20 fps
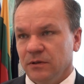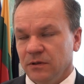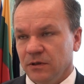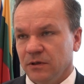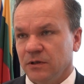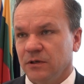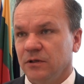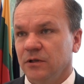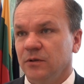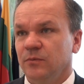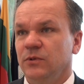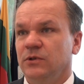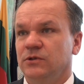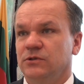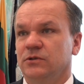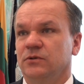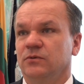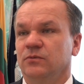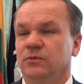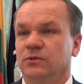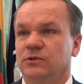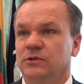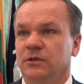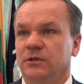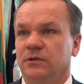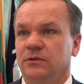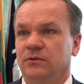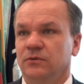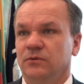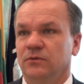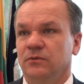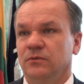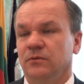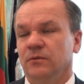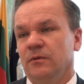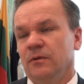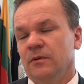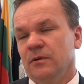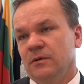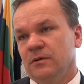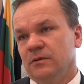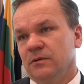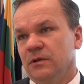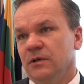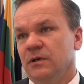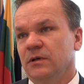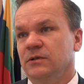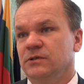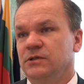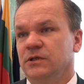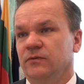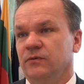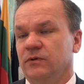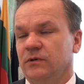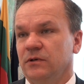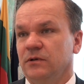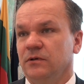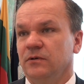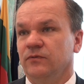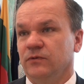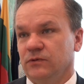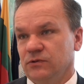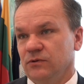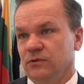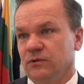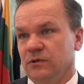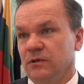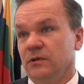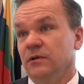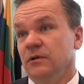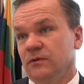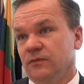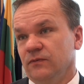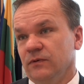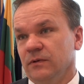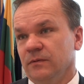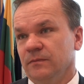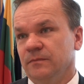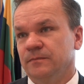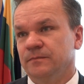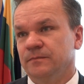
экономическому центру на северо-востоке Литвы.